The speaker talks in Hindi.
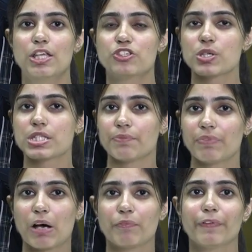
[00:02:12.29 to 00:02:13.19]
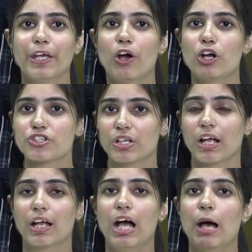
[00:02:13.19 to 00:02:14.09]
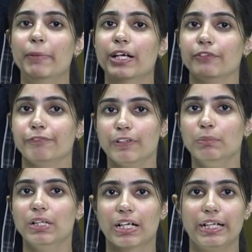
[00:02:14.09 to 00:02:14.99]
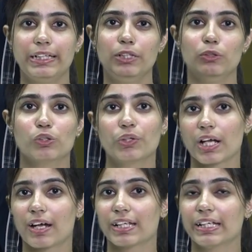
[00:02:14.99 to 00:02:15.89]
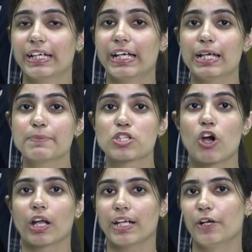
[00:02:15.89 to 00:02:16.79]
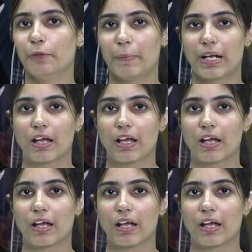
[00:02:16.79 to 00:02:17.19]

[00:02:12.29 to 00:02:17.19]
जो जिम्बाब्वे और श्रीलंका हमें कंफर्म लग रही थी उनको टक्कर देने के लिए अब स्कॉटलैंड ऊपर